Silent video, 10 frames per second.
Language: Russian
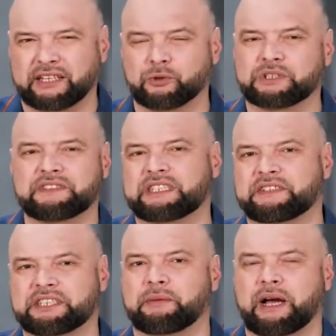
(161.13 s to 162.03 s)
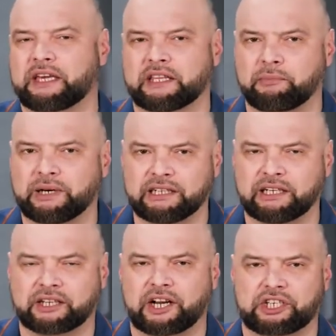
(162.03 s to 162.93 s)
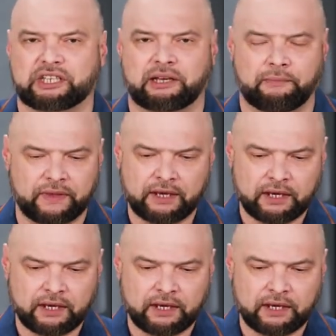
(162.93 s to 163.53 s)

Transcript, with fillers: ну совсем какие-то малолитражки, там